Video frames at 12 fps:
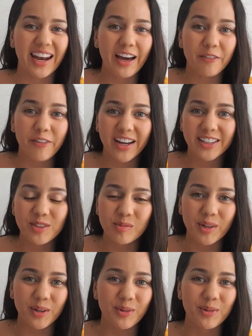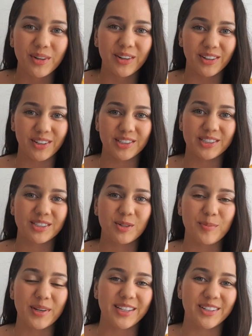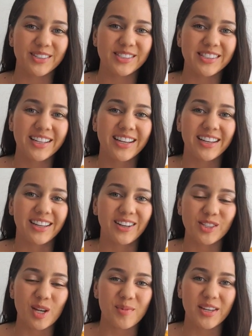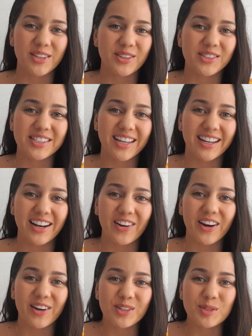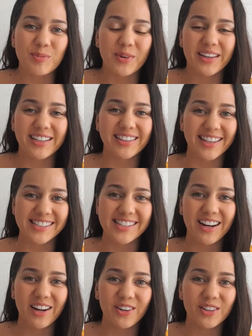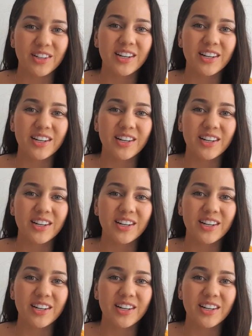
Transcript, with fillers: la fan número uno, los compañeros y los amiguitos de clavados pueden decirlo,